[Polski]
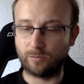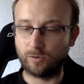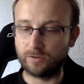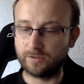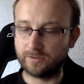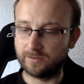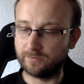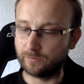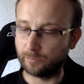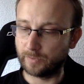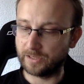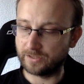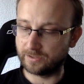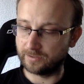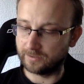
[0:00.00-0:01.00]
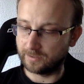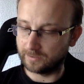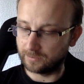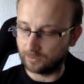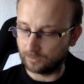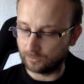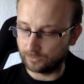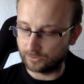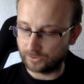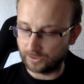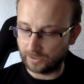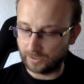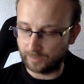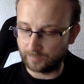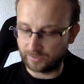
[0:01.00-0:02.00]
What is Information
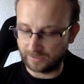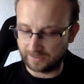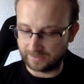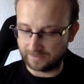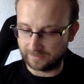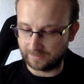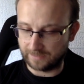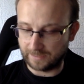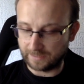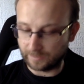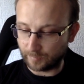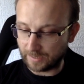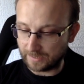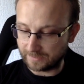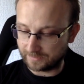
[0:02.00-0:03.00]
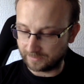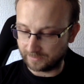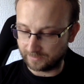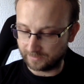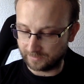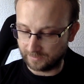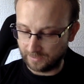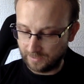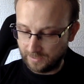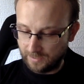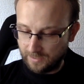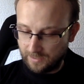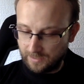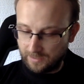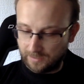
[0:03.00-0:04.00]
Technology, przez databases,
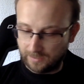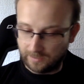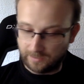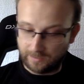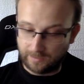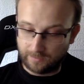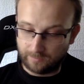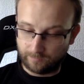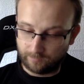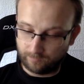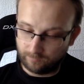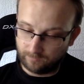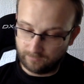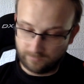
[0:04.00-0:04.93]
e,